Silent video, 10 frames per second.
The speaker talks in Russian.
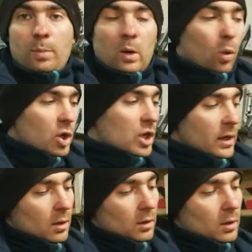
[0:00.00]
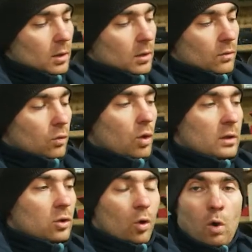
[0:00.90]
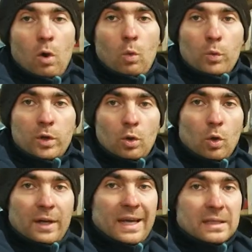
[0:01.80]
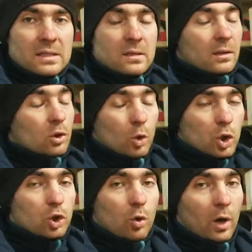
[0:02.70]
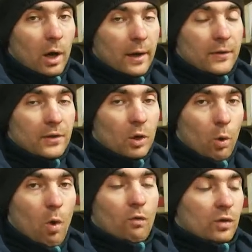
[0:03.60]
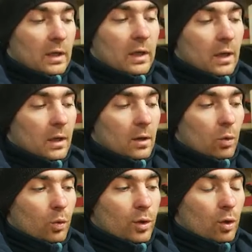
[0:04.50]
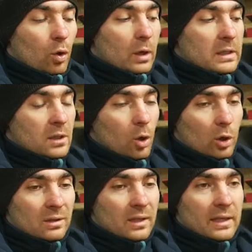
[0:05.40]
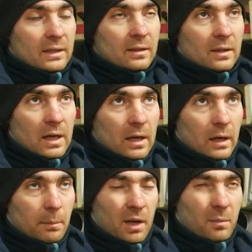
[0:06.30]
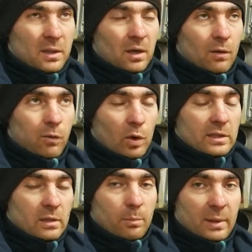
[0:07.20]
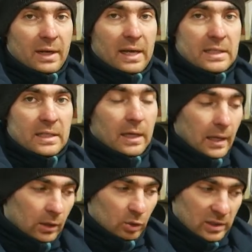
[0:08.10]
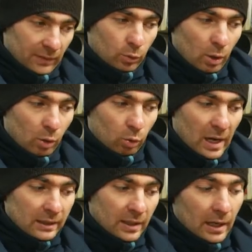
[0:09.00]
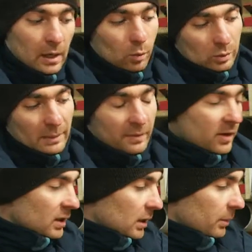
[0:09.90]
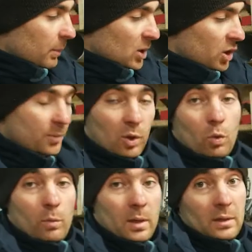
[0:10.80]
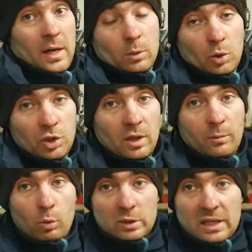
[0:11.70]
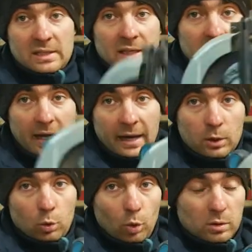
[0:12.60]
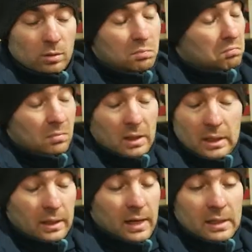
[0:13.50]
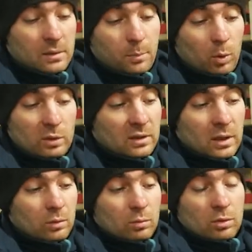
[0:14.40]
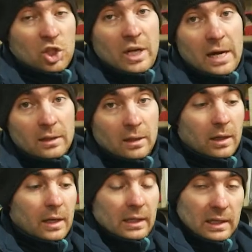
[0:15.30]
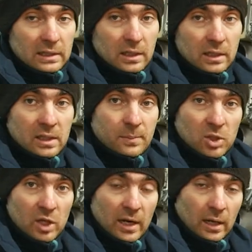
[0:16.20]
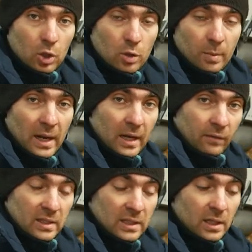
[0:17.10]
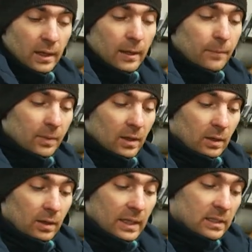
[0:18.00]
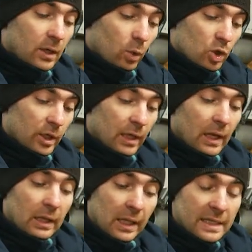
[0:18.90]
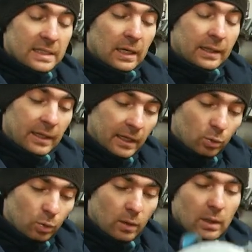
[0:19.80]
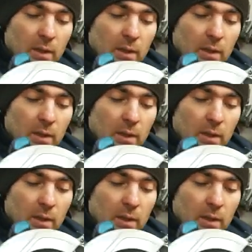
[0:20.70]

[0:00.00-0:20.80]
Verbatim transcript: похожа. Вот, но у нее рез не то, что неровный. У нее разлет где-то на миллиметров 8 при резе. То есть я веду аккуратно. Вот там, наверное, подшипник умер. Я точно не могу сказать. Тут э, рез просто, ну, шикарный. Если не спеша хорошо правильно вести, э, рез хороший. Лазера нету,